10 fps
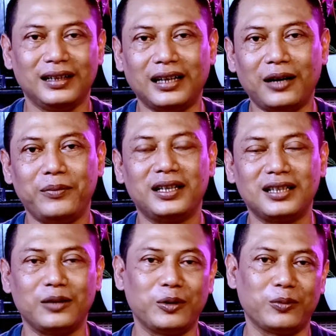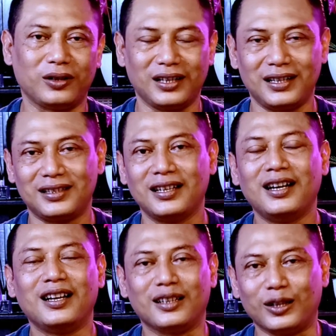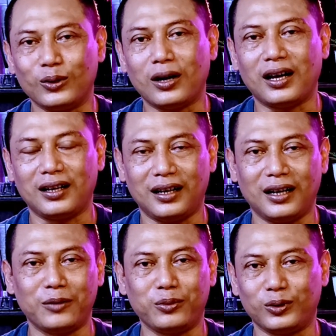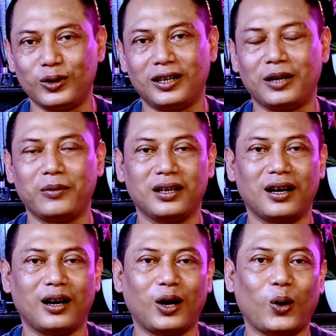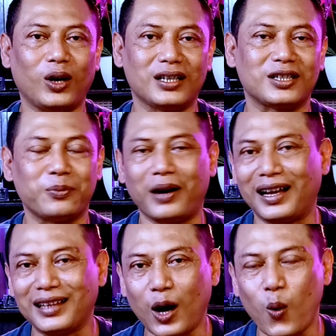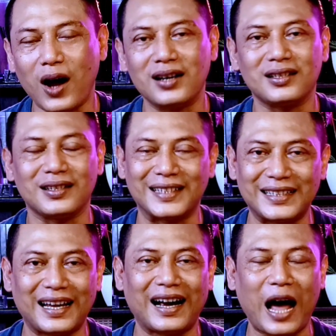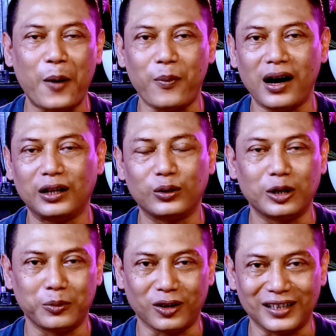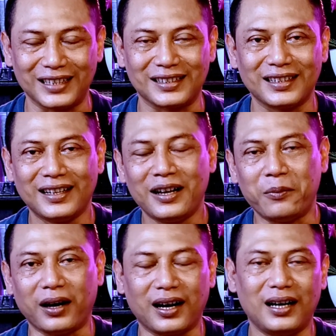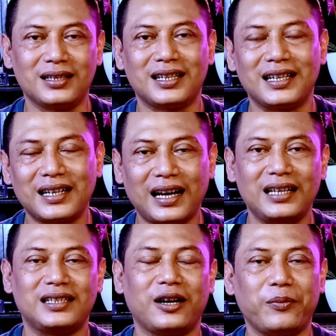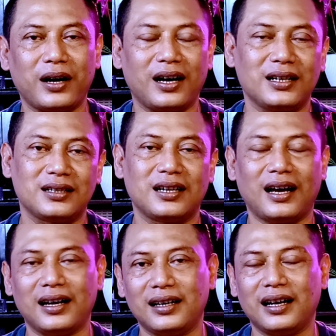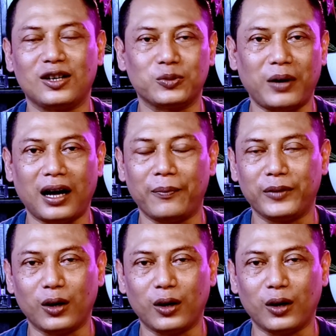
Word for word: Di dalam belajar ilmu hipnotis, tentu Anda butuh yang namanya knowledge, pengetahuan tentang apa itu hipnotis. Maka seringkali saya bahas, Anda harus paham